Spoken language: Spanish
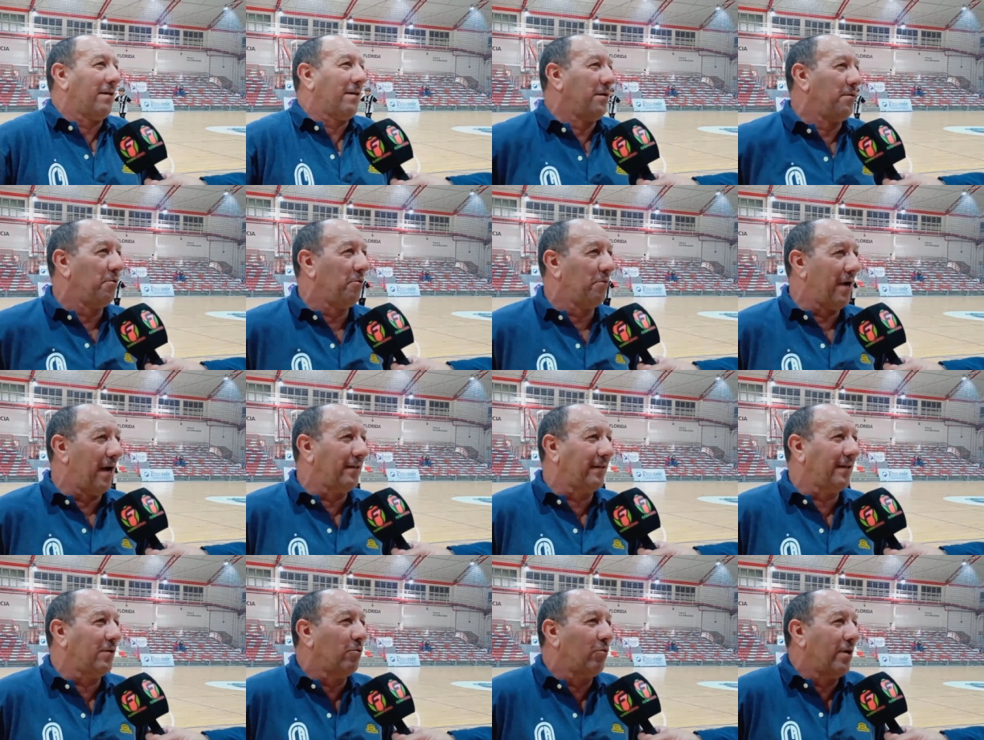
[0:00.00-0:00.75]
también es
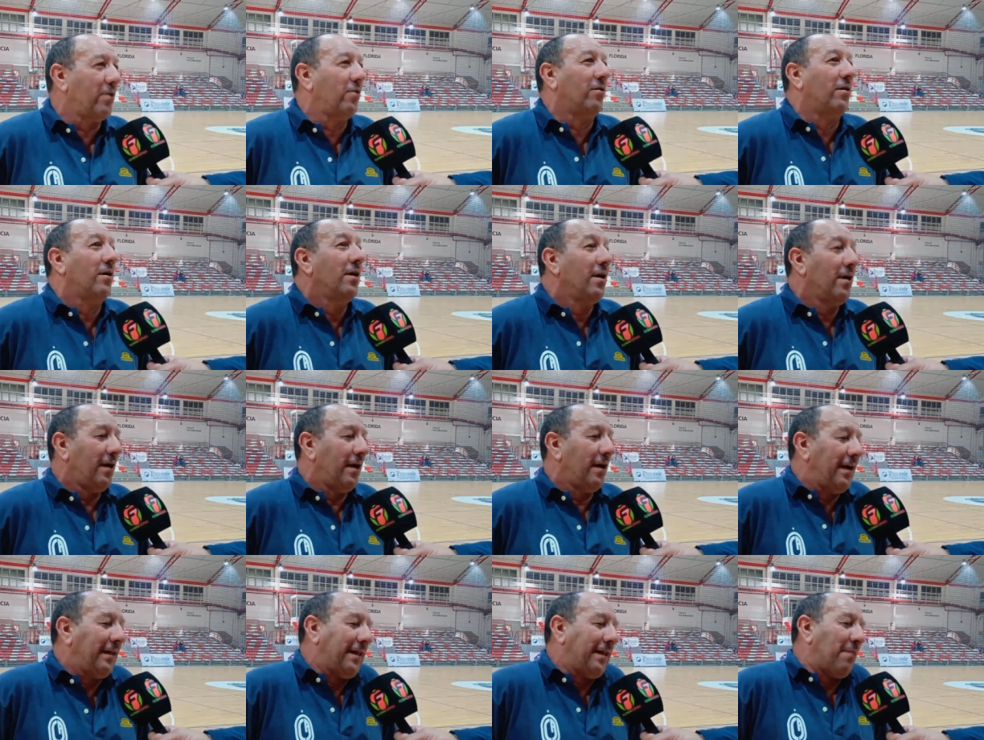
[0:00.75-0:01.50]
vibrante y bueno,
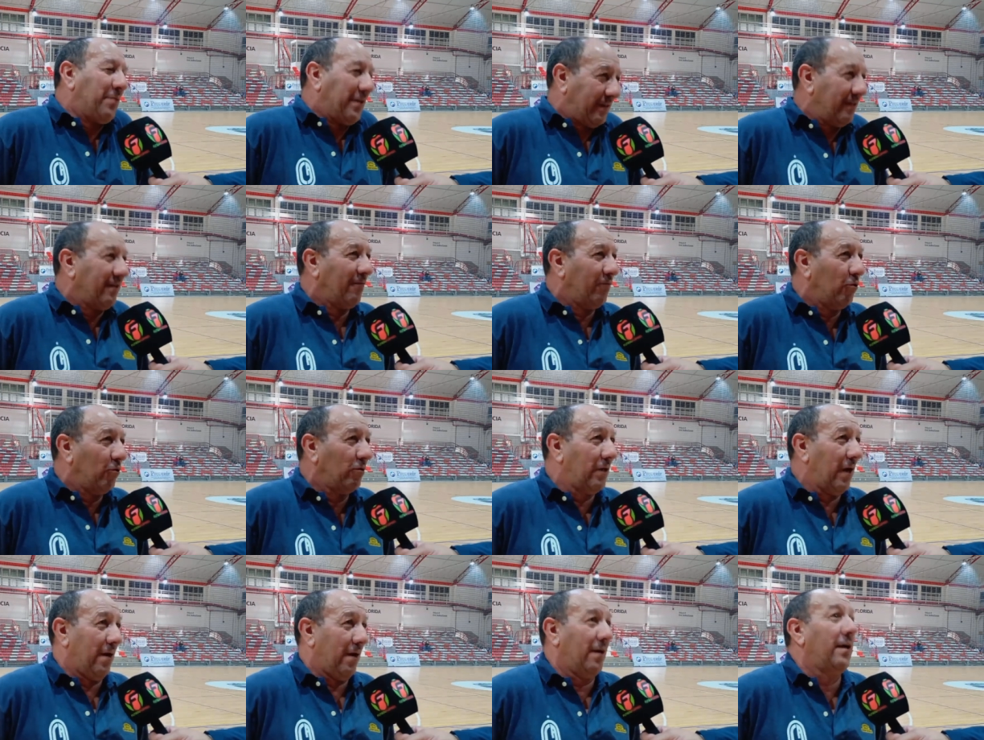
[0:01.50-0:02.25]
y también se
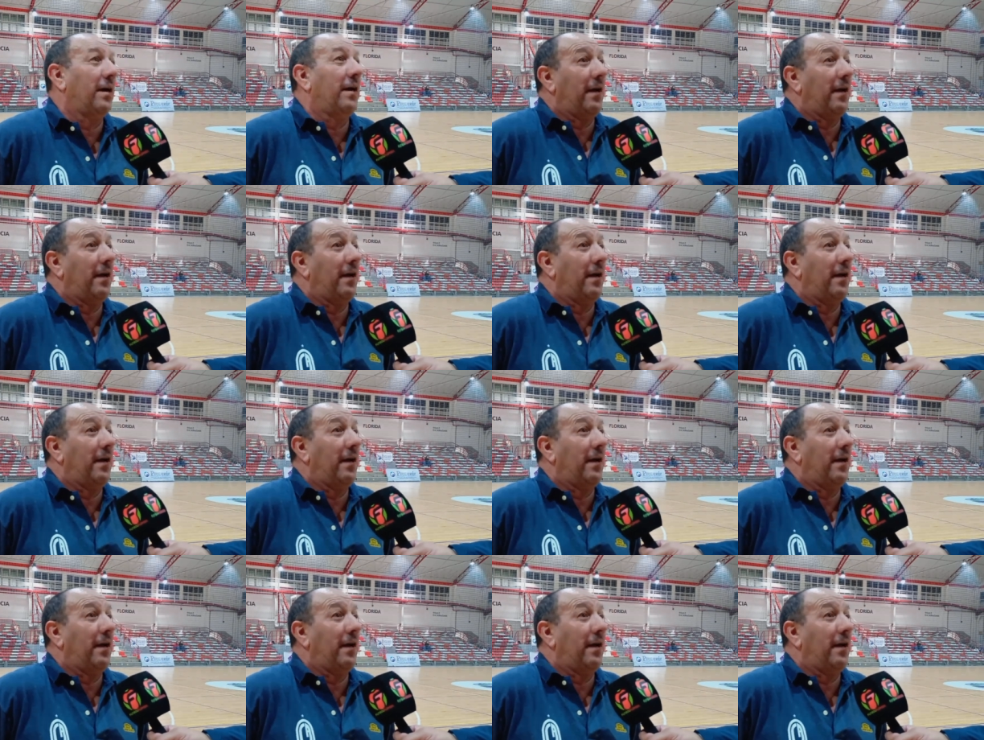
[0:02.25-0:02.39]
disfruta.